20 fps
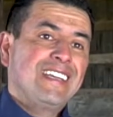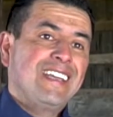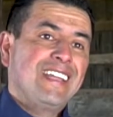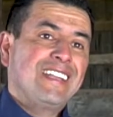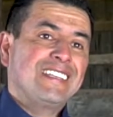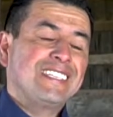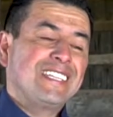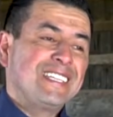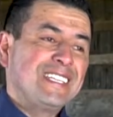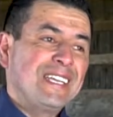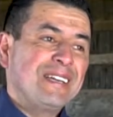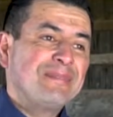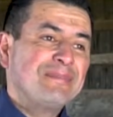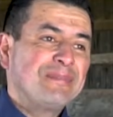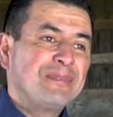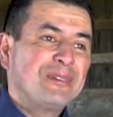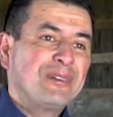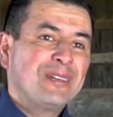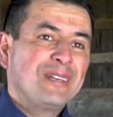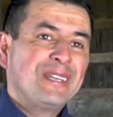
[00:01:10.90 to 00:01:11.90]
en ese
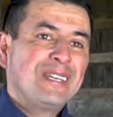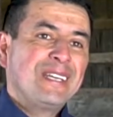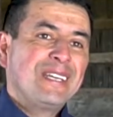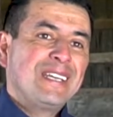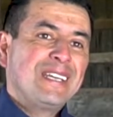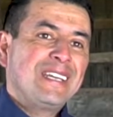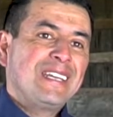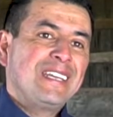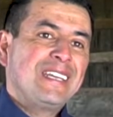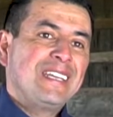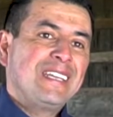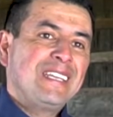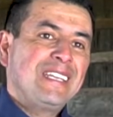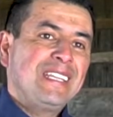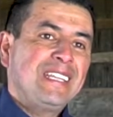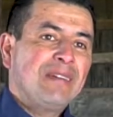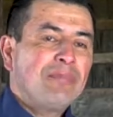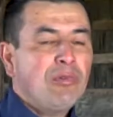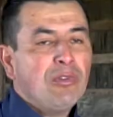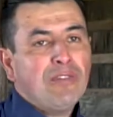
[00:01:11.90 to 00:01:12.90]
tiempo. Eh,
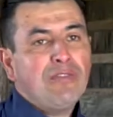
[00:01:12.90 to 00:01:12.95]
y después